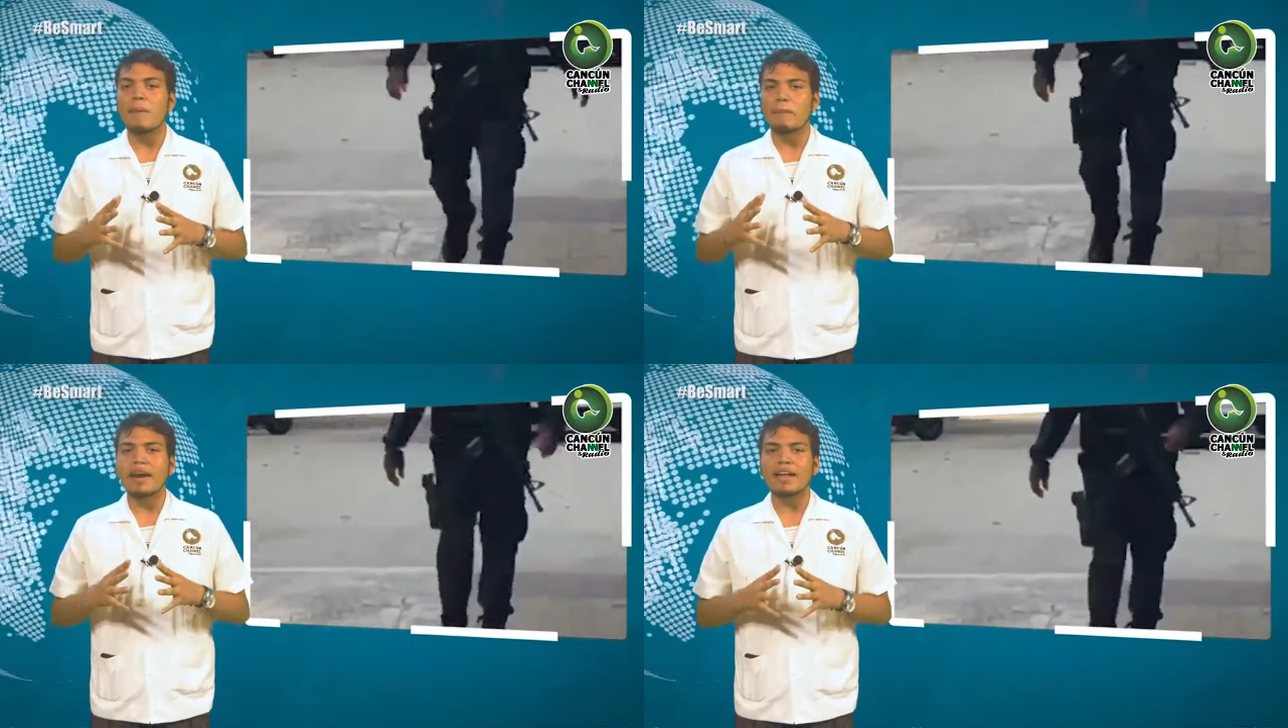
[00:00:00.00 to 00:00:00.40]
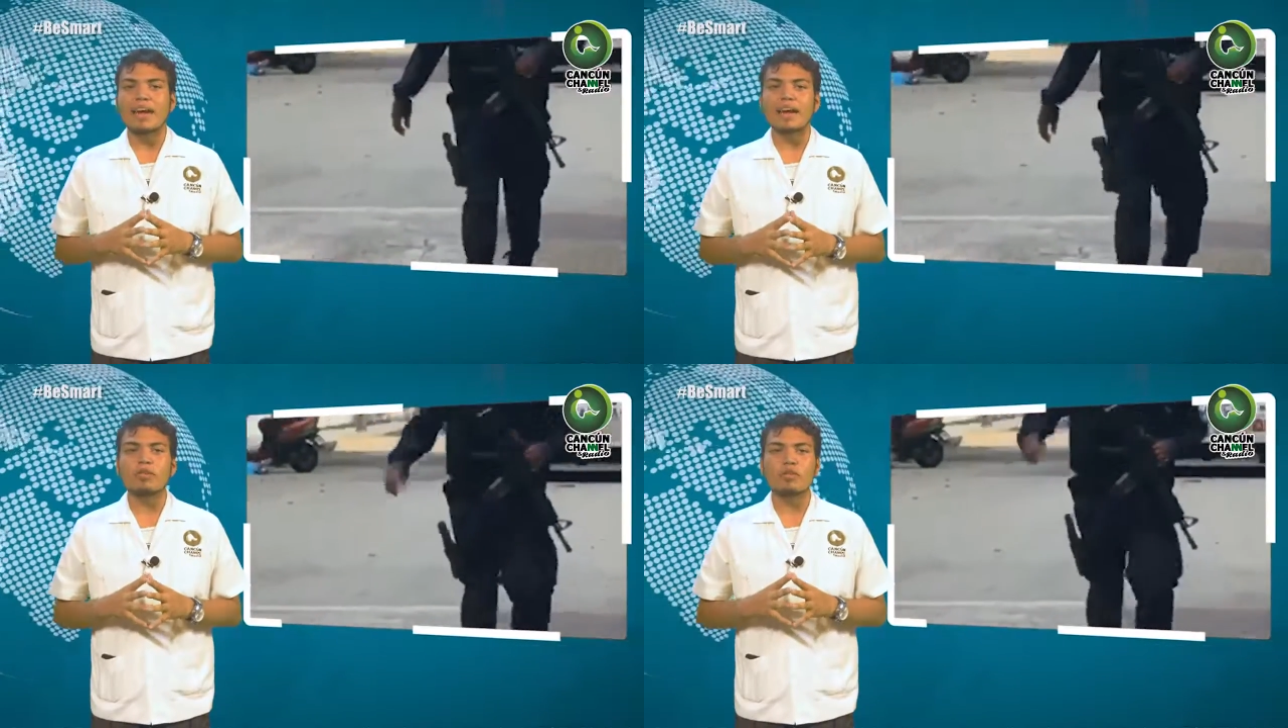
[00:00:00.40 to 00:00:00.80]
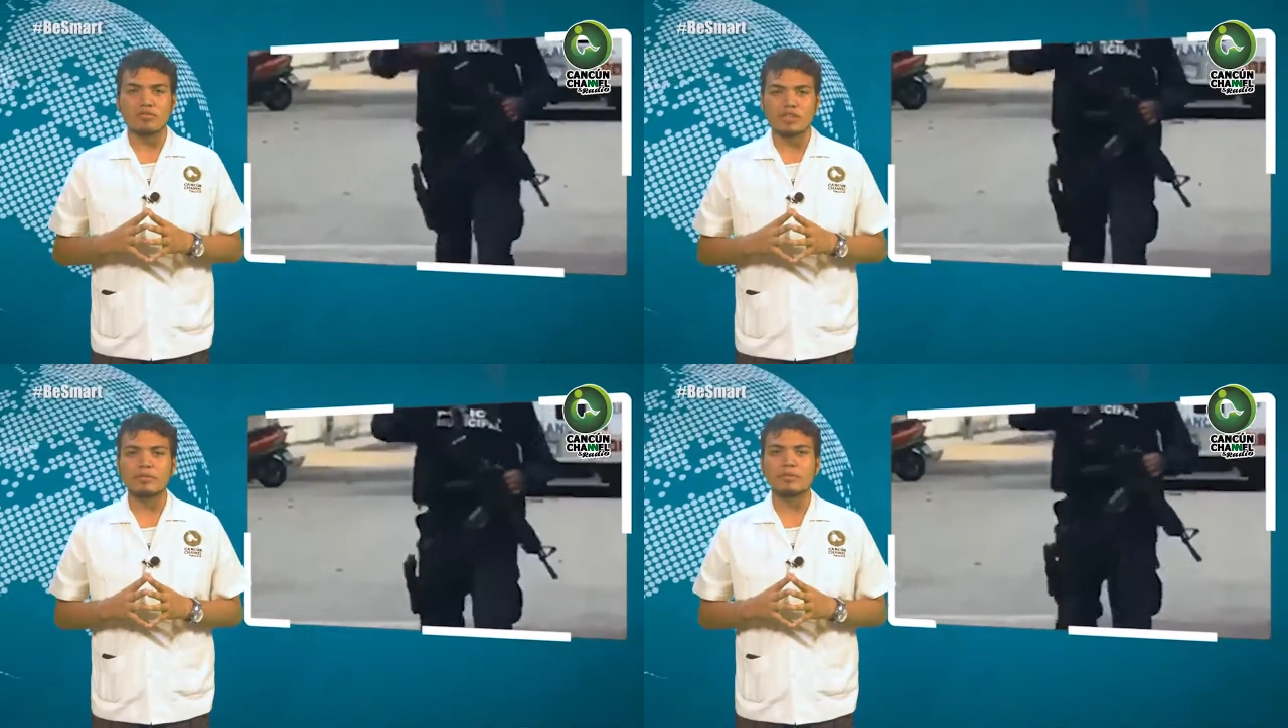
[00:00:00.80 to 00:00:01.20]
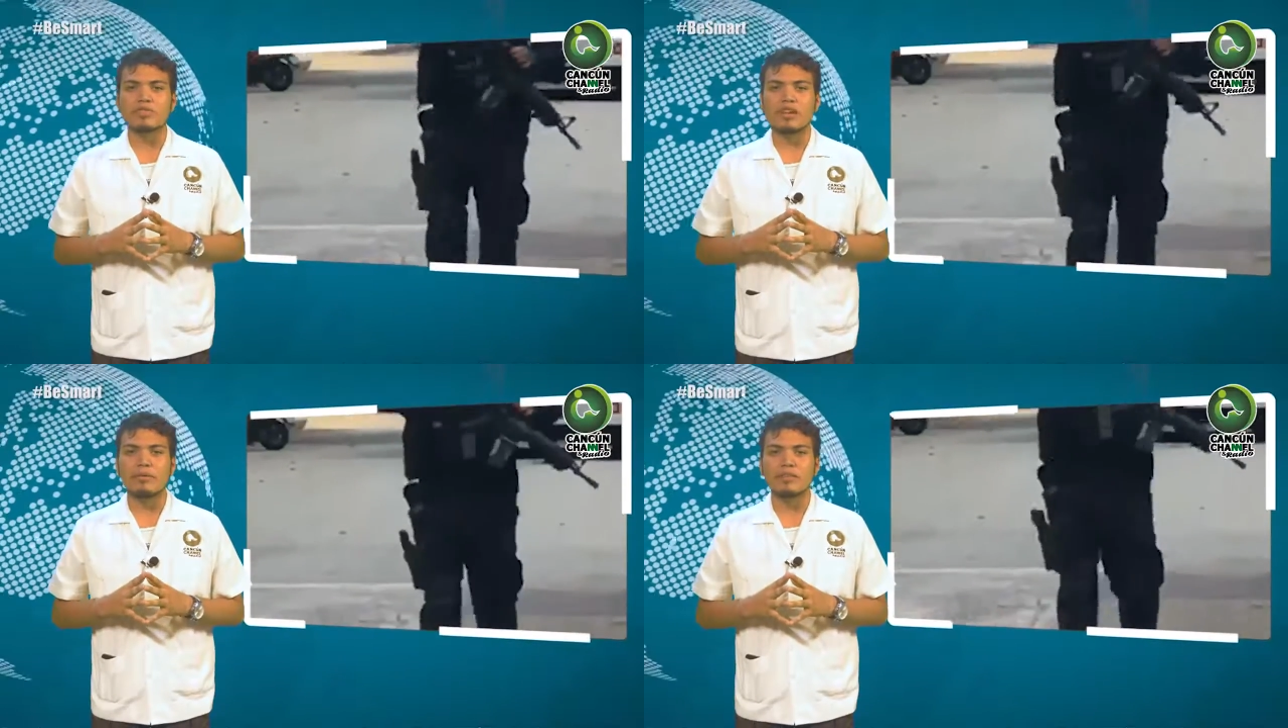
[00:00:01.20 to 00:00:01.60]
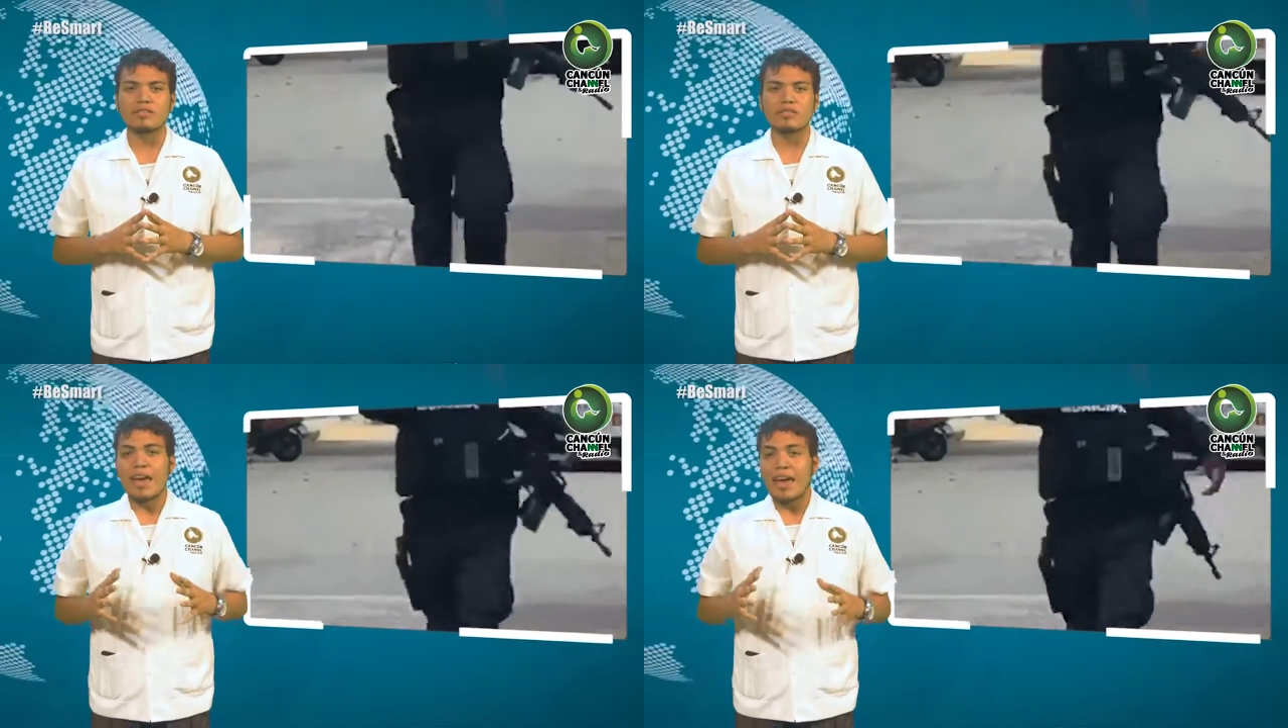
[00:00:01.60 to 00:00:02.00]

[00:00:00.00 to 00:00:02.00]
para dar con los responsables.